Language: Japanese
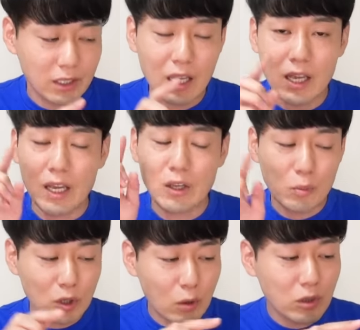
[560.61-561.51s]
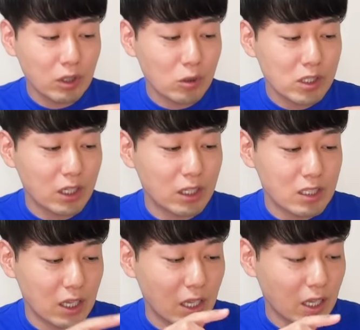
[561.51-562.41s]
で読み込むって押したらで
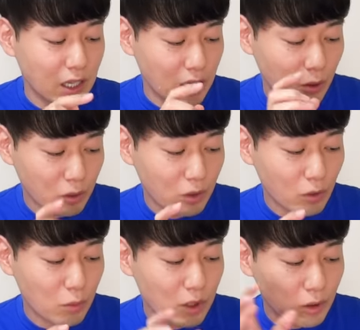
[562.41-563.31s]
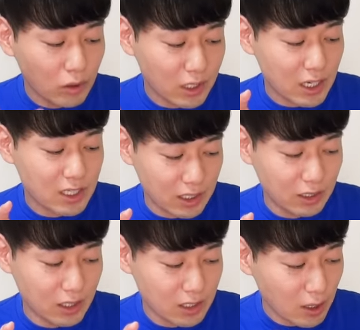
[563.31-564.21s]
すね今度は読み込んだ写
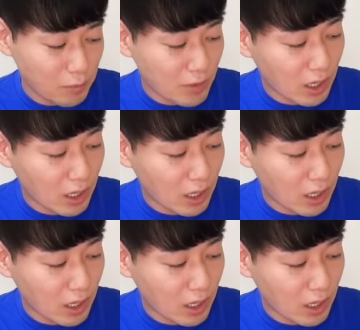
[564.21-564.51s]
真ですね、